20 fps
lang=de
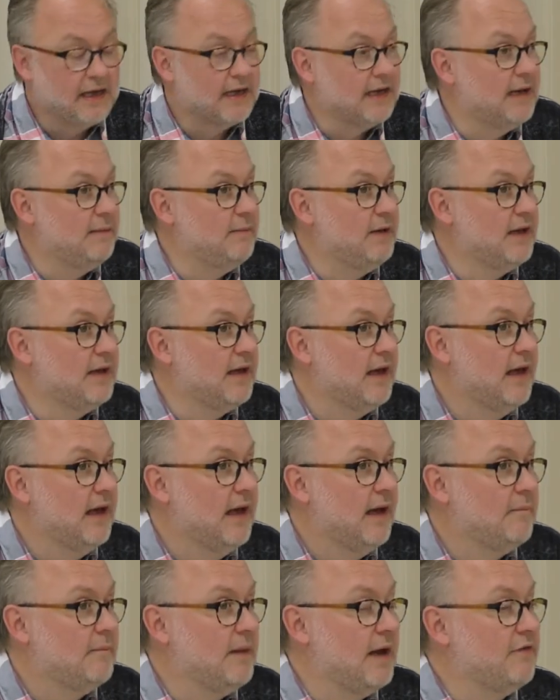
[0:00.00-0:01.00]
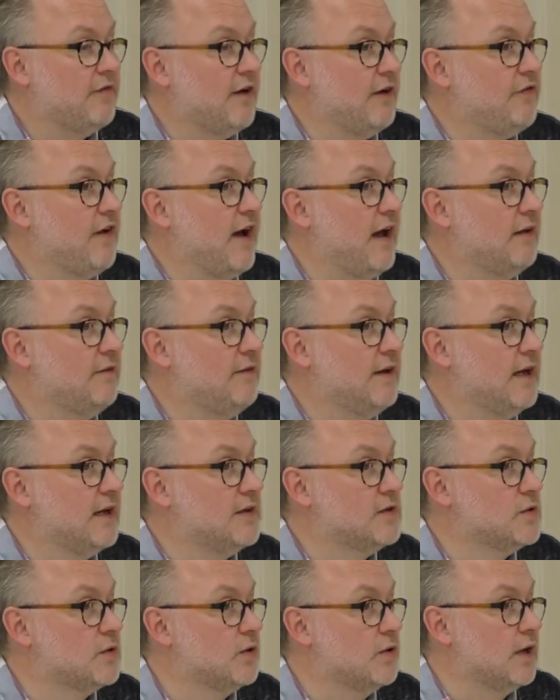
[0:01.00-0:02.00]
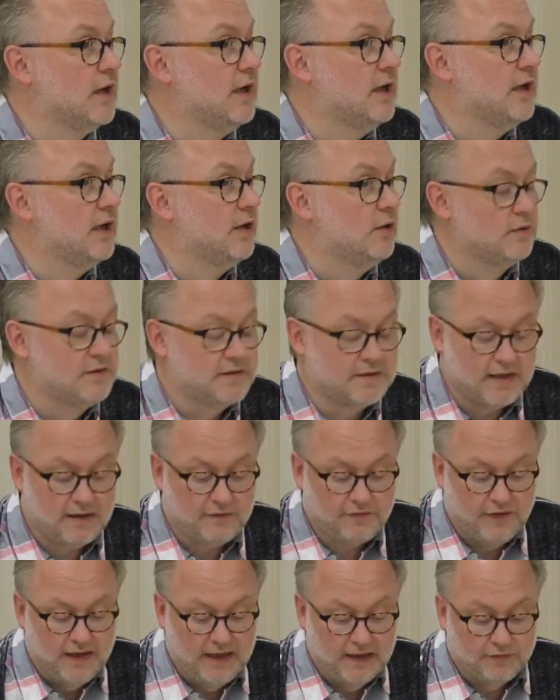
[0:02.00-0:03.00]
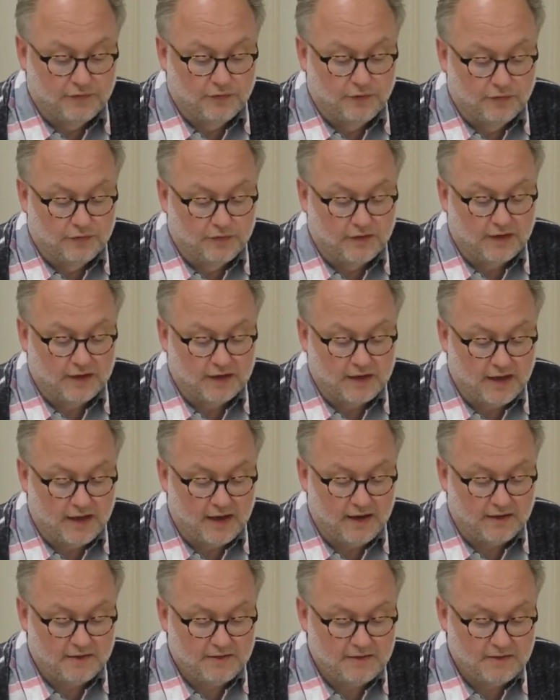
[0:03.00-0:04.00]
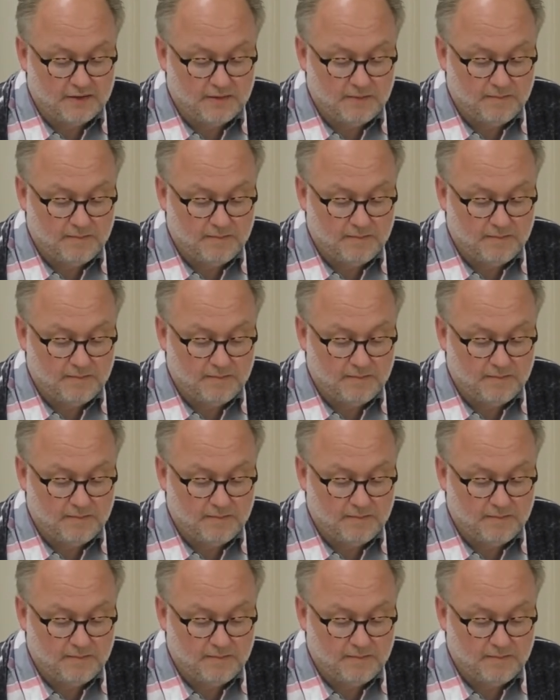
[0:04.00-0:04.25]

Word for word: nämlich man verfalle wieder zurück in die Lust der Vierfüßigkeit.